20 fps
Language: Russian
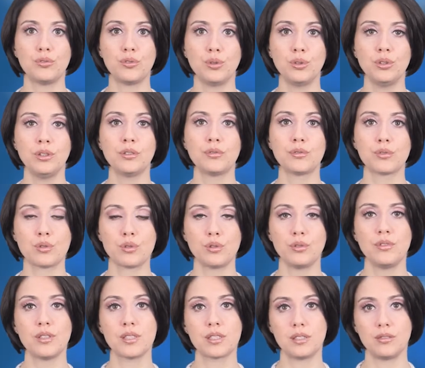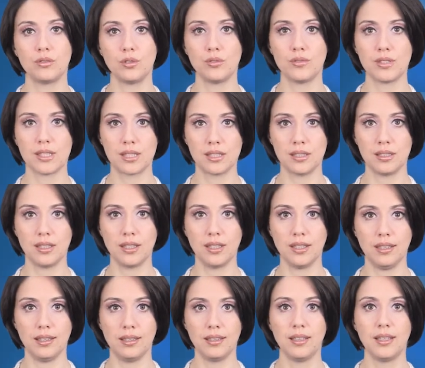входит в условия основного
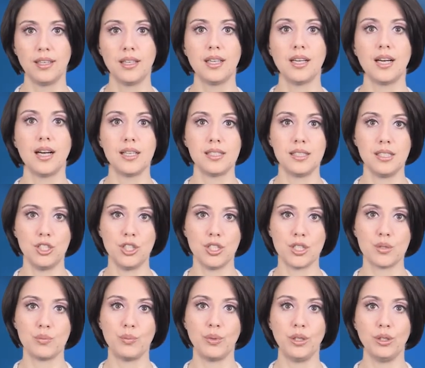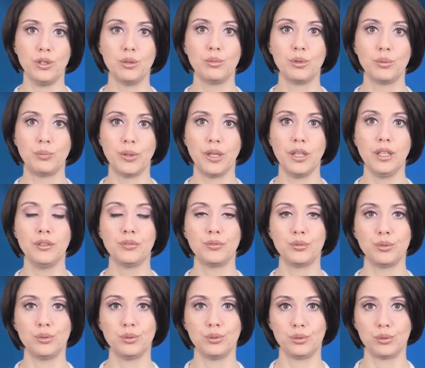сценария. А сейчас перейдем к паре
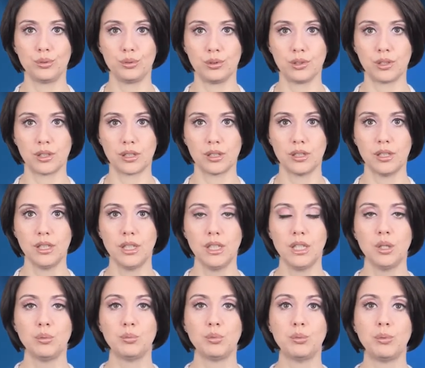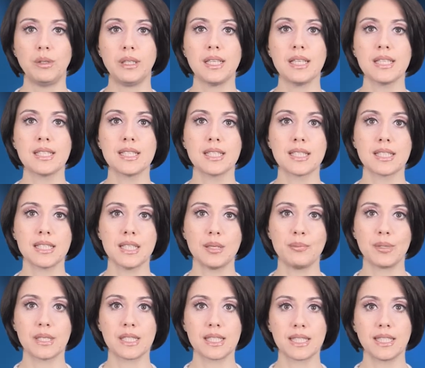фунт-доллар. Публикация
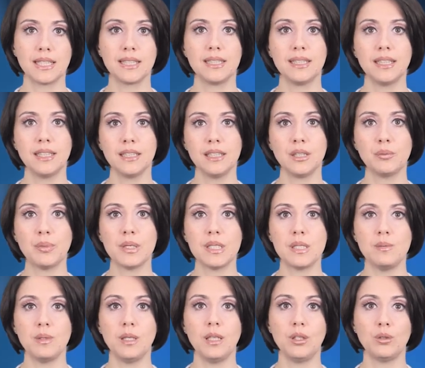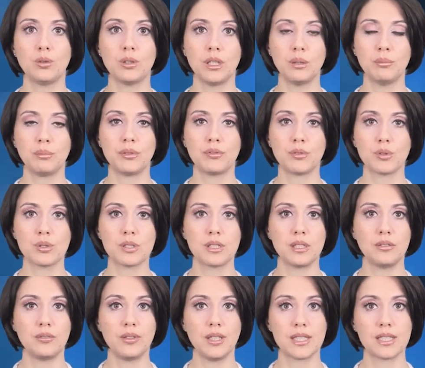слабых стат-данных по изменению темпов роста
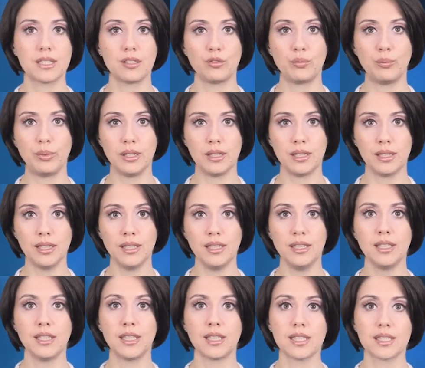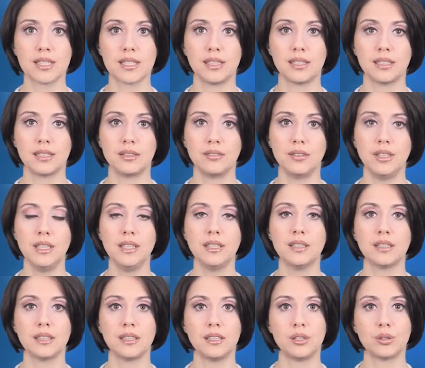инфляции в Британии оказала давление
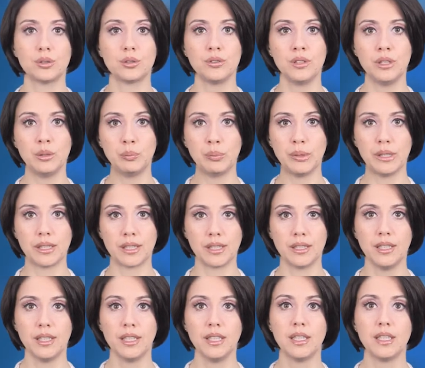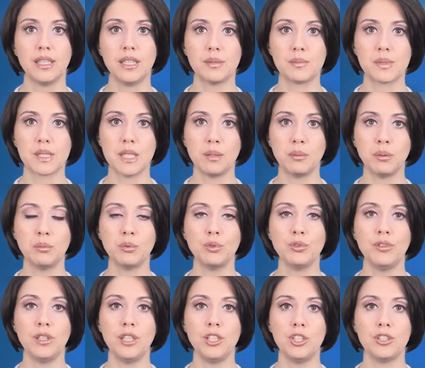на котировки пары, тем самым
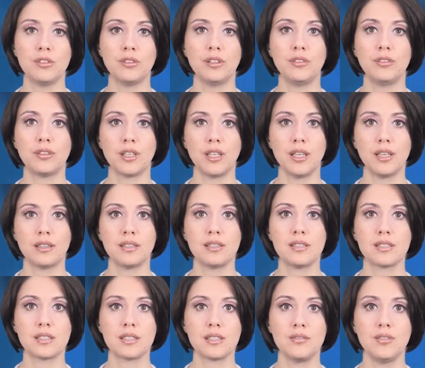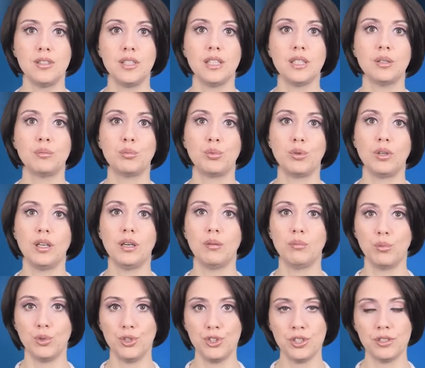увеличивая вероятность развития более
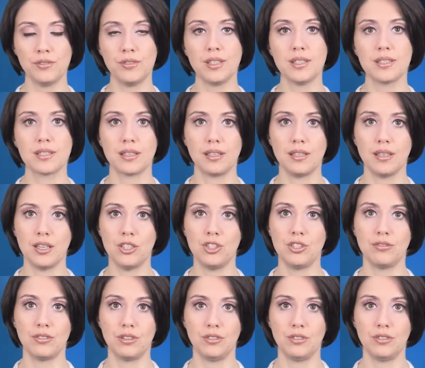мощного нисходящего